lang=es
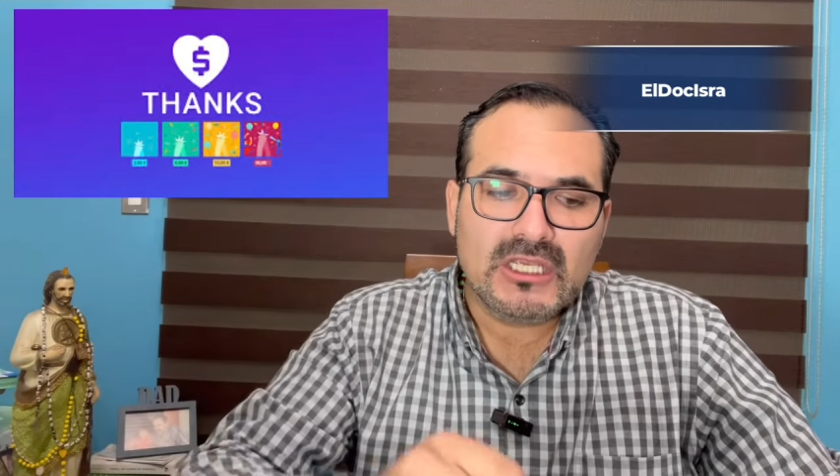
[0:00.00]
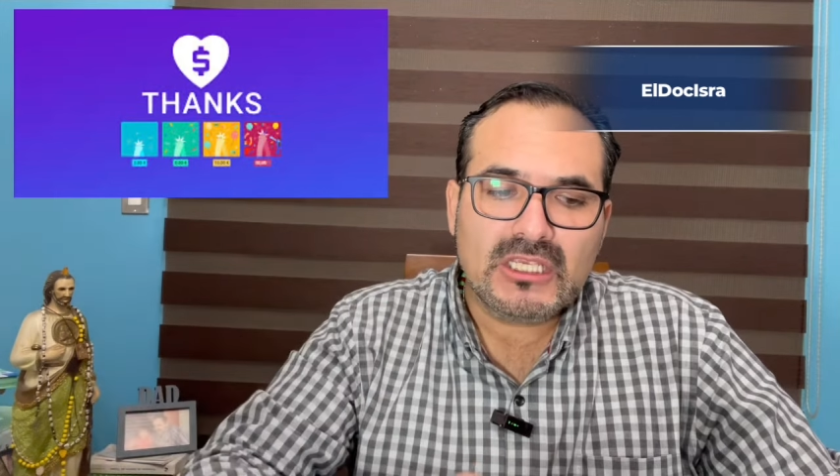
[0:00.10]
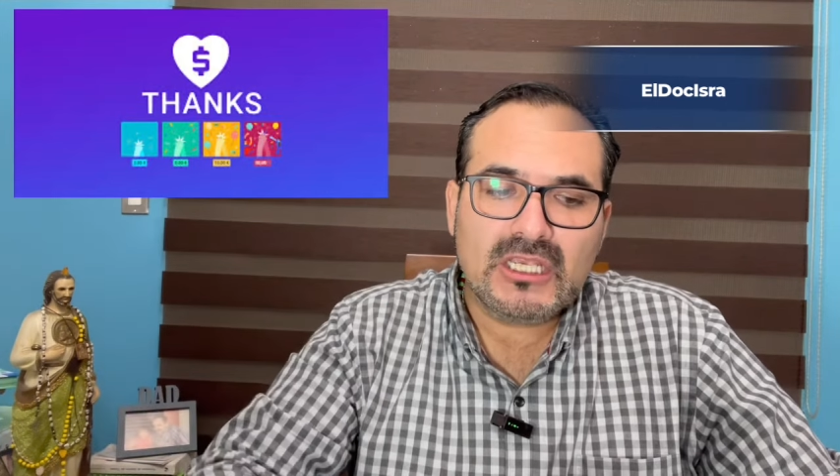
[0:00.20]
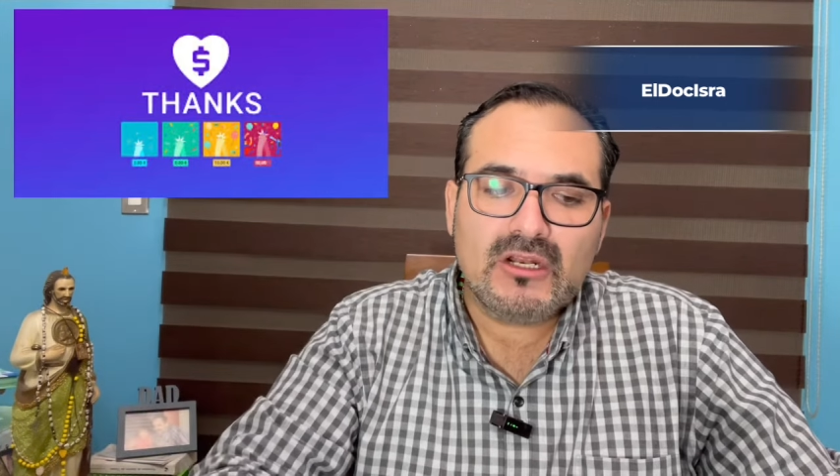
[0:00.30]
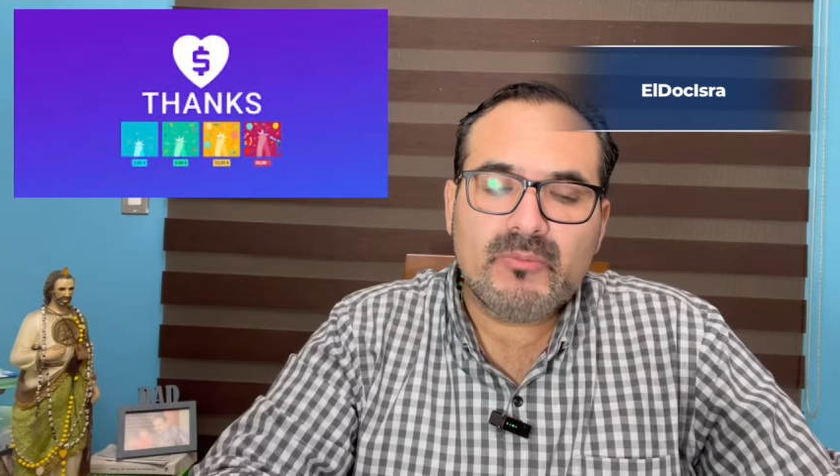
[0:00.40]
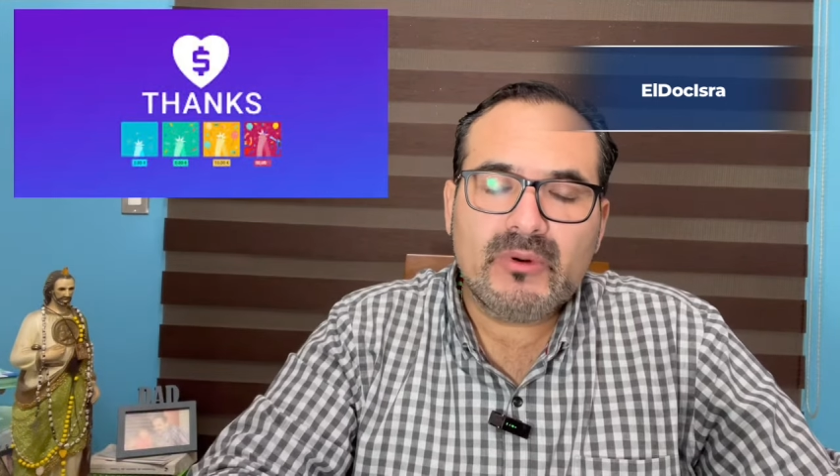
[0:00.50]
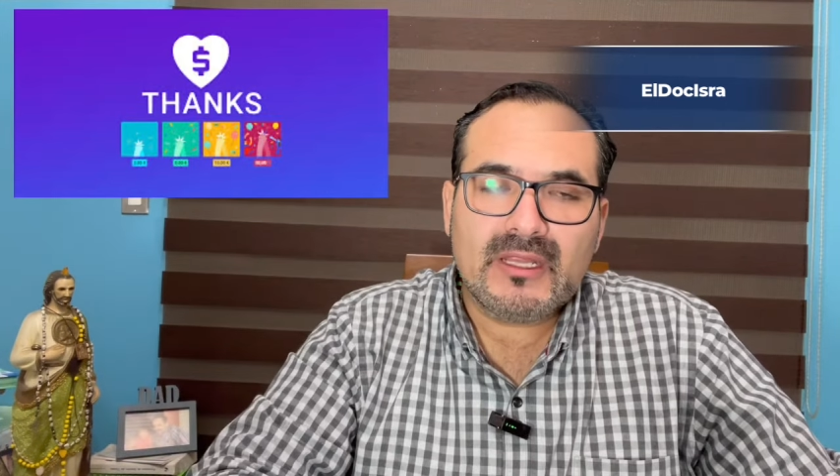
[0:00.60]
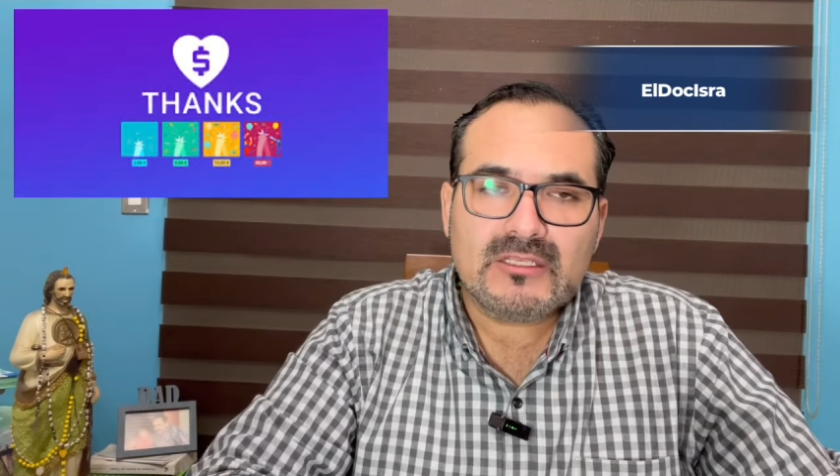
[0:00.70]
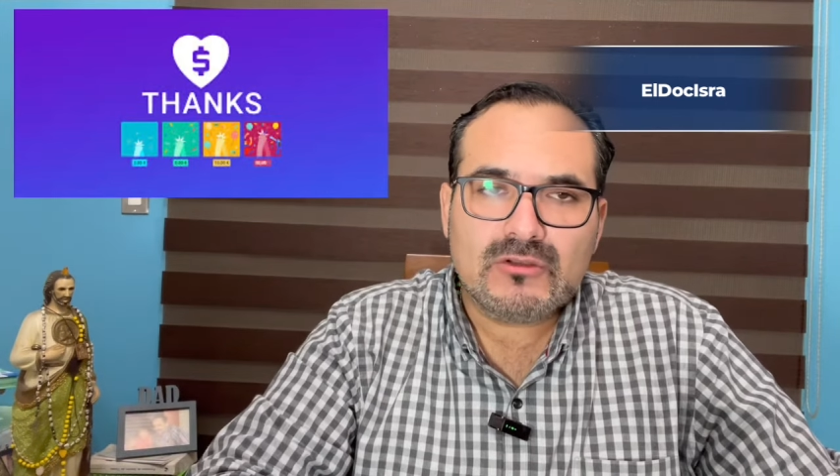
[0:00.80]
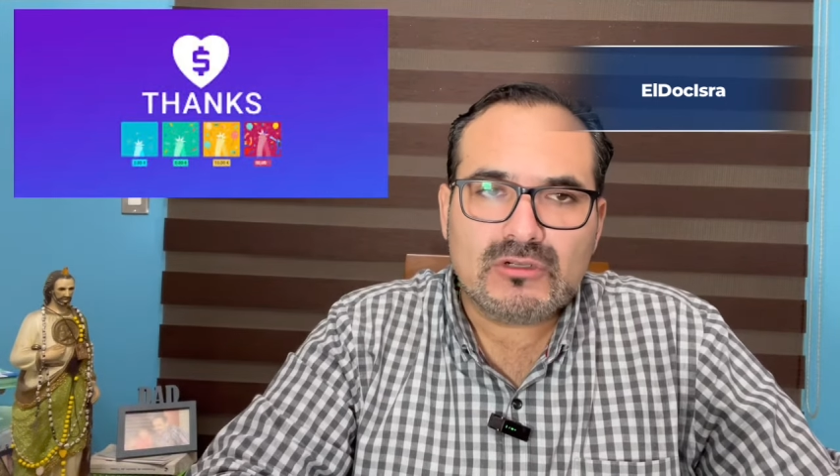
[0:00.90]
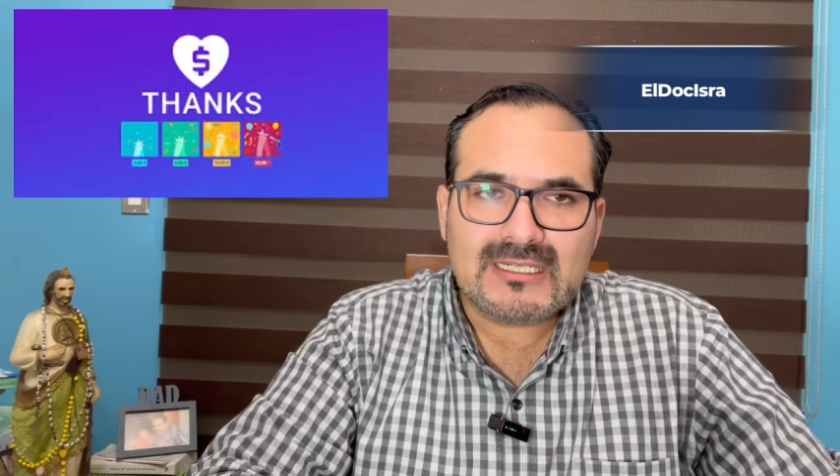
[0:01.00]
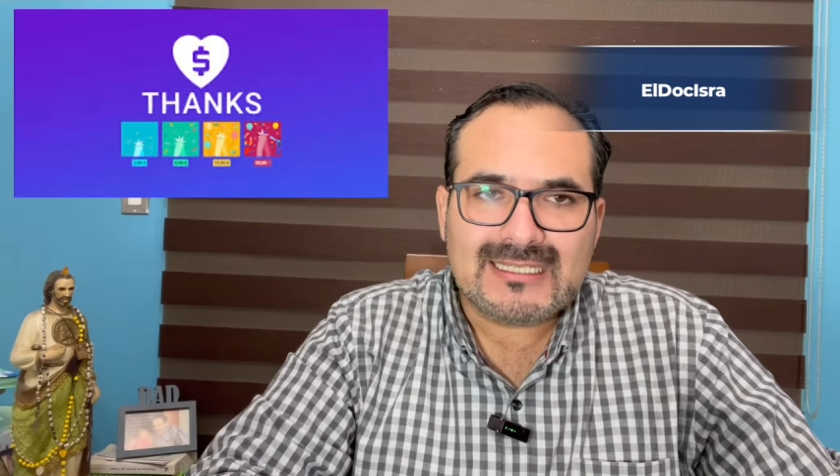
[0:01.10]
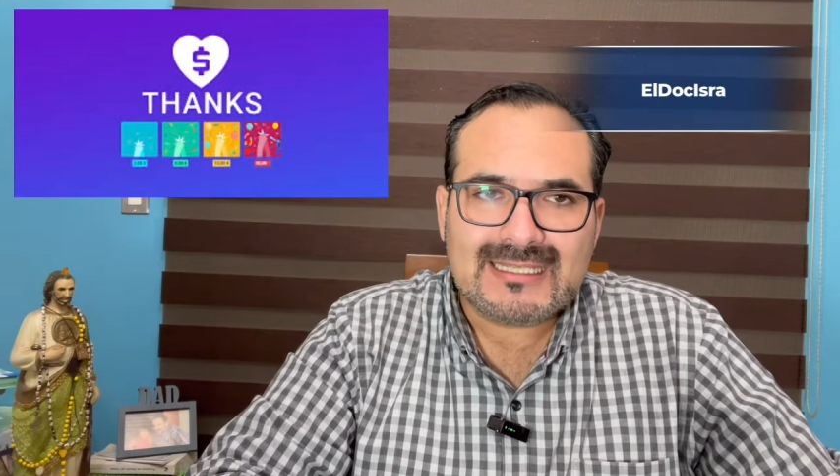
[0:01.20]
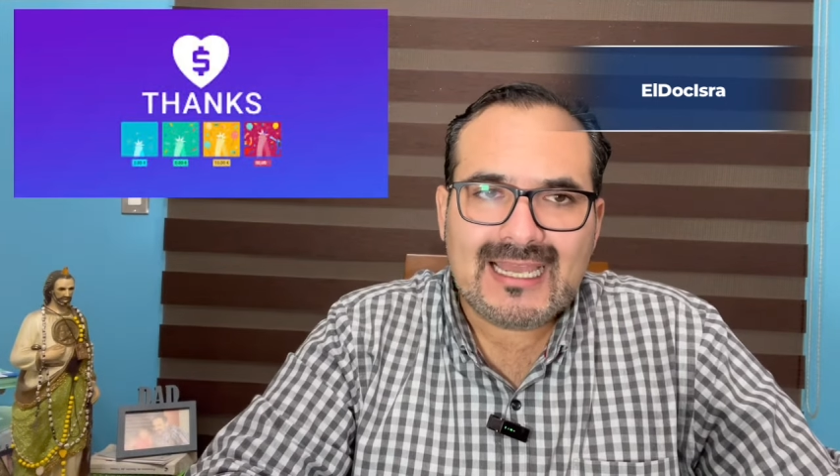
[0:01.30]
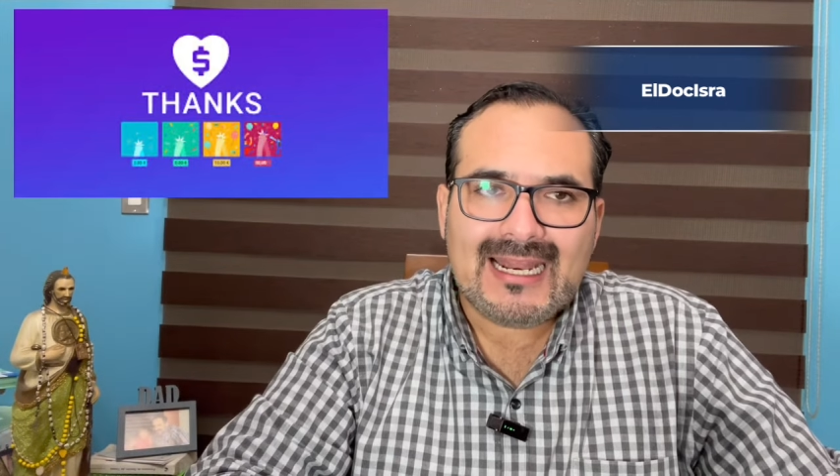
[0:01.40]
quien lo puede
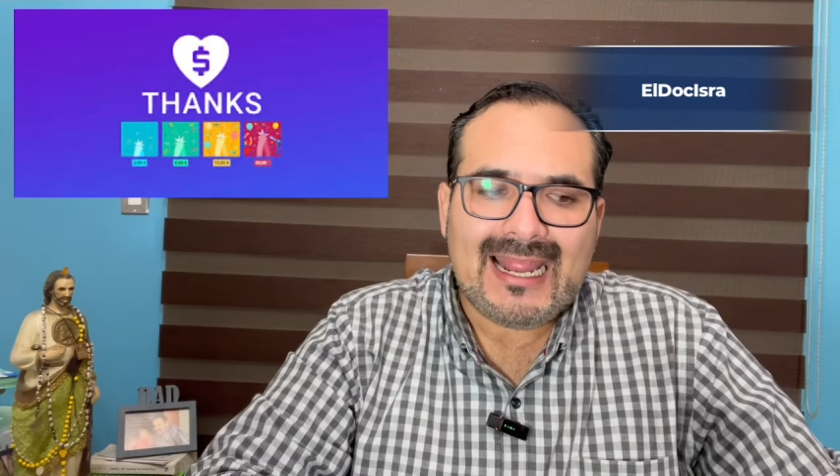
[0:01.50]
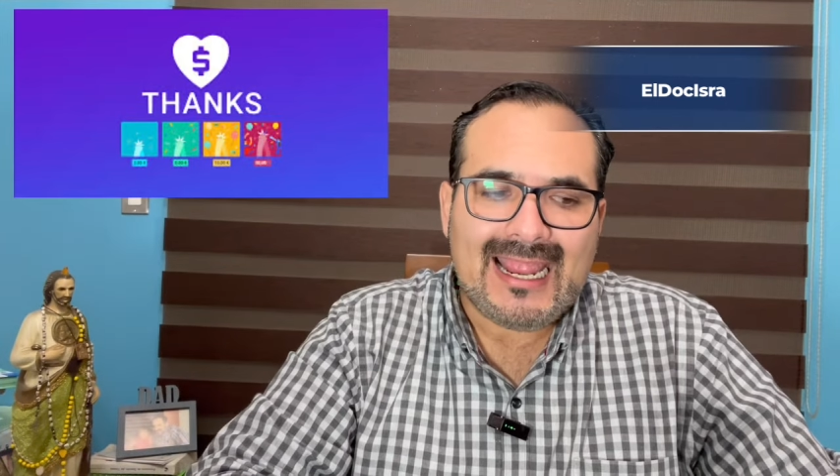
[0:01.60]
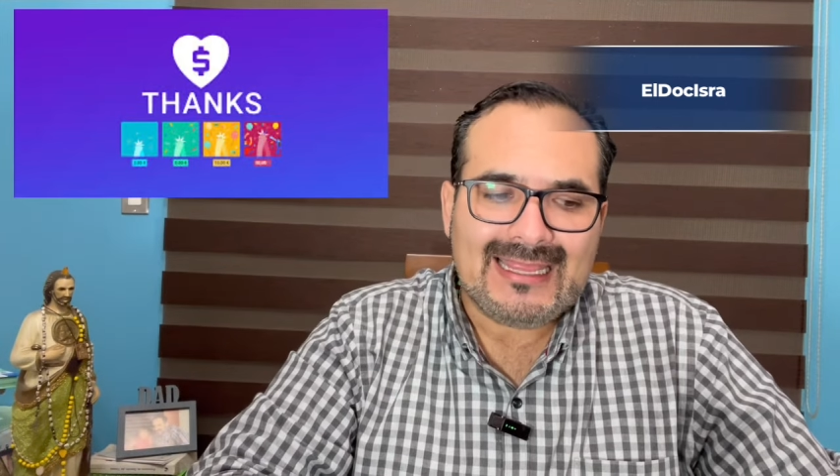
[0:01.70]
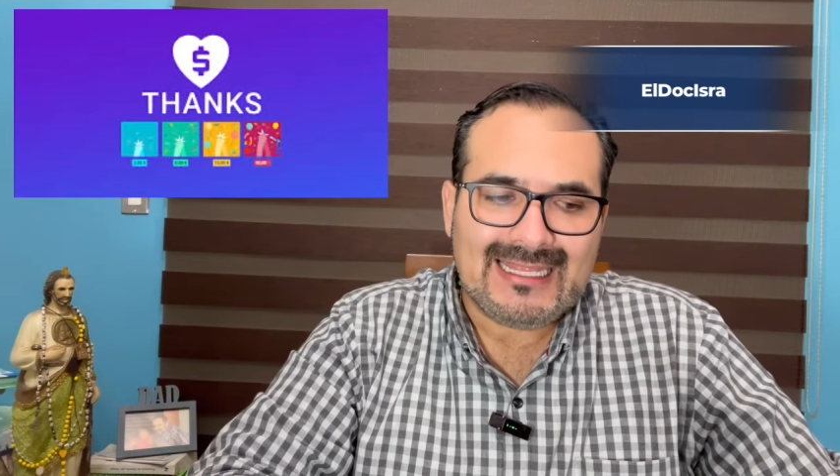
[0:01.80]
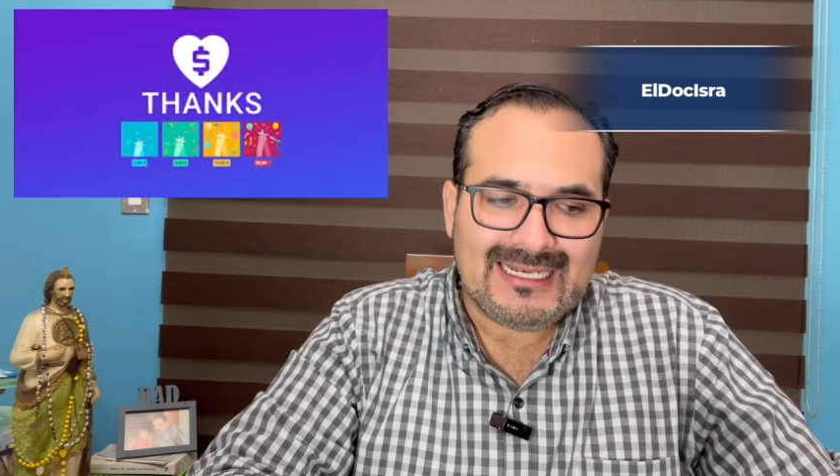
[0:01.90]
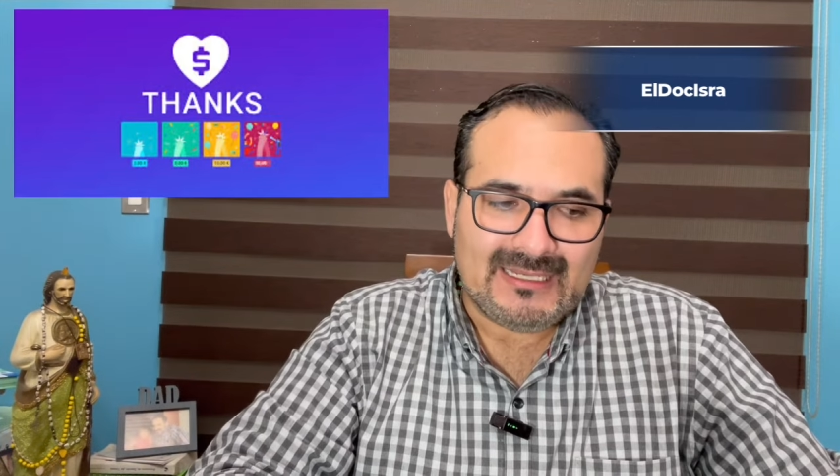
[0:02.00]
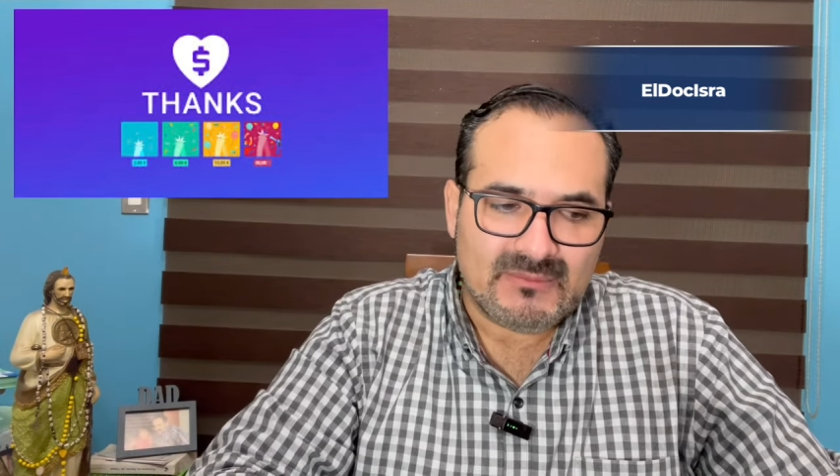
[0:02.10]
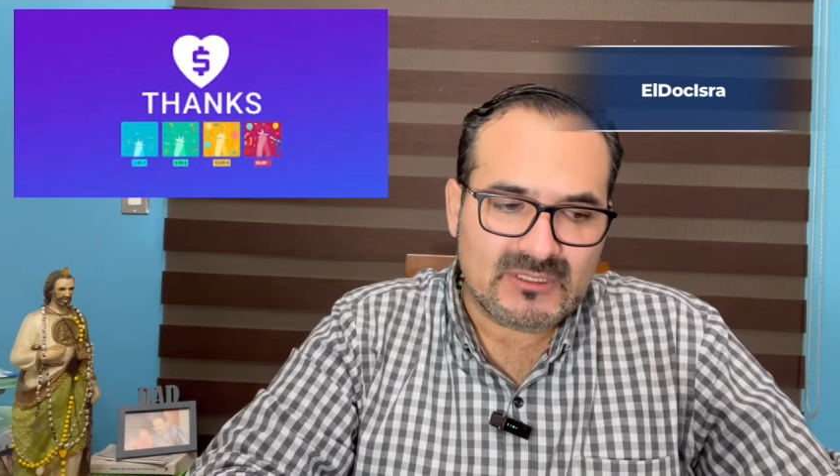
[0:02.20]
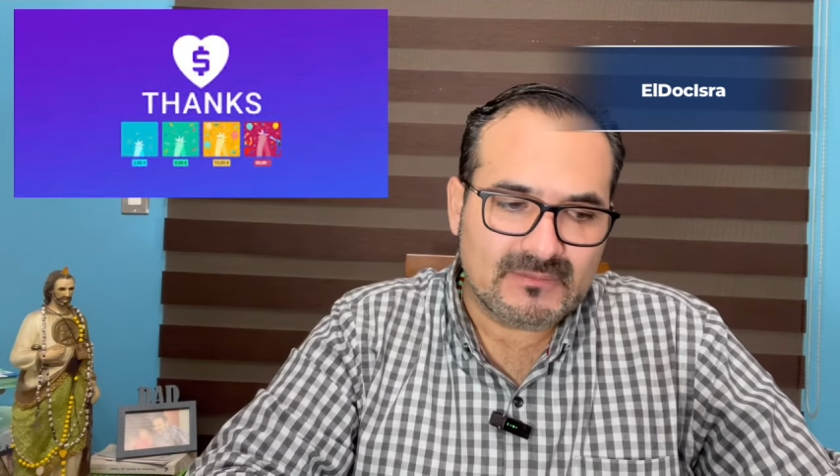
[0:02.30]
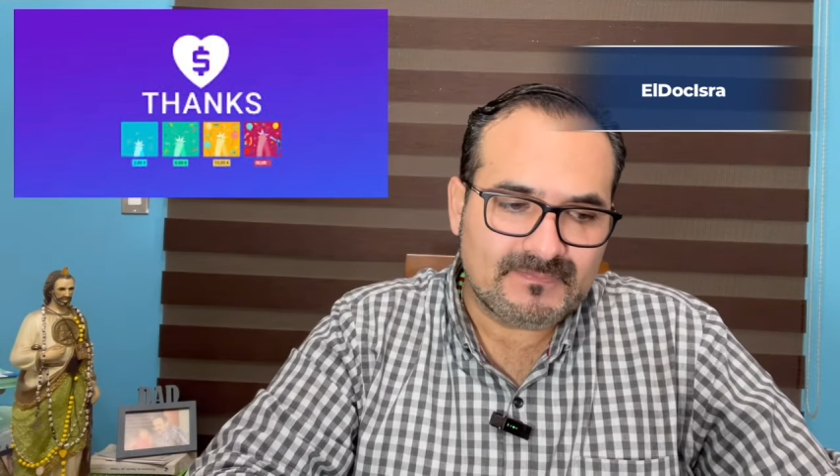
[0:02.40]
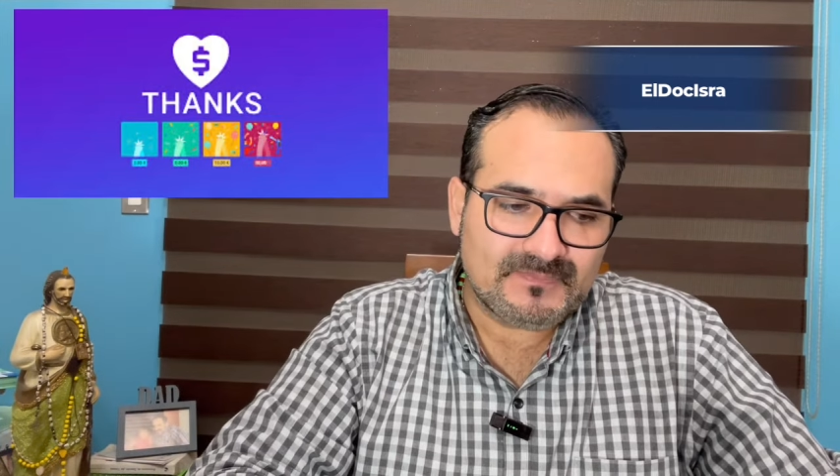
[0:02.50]
solicitar en el INSS.